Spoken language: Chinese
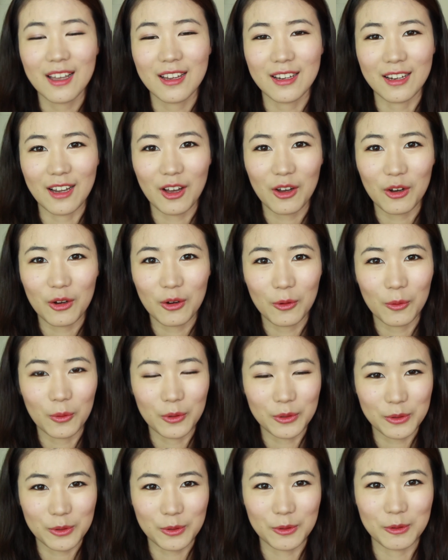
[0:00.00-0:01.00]
然后
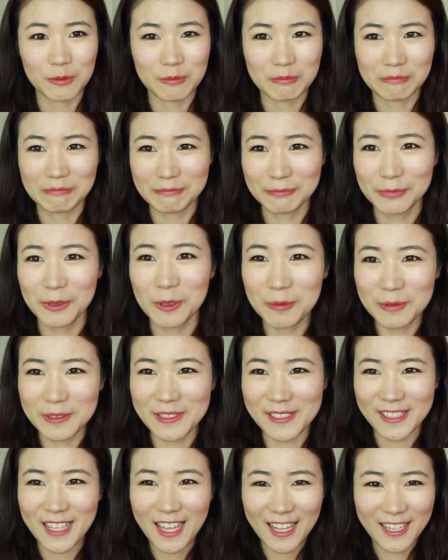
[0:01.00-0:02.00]
我就迫不
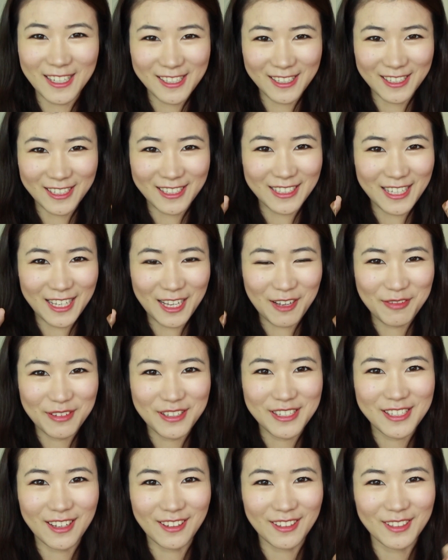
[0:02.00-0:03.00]
及待的想跟大家
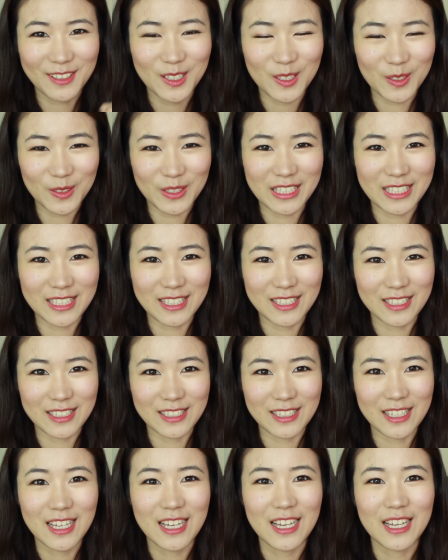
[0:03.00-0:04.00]
分享了，所
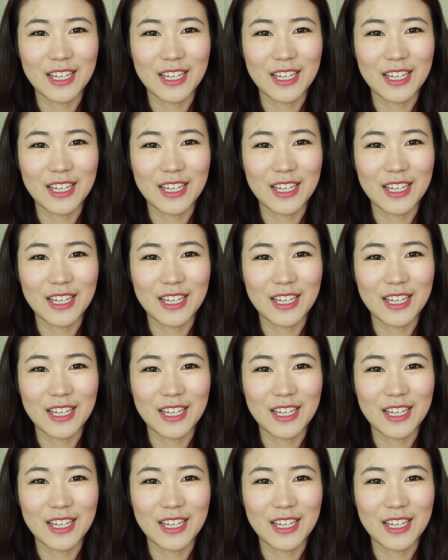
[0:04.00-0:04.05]
以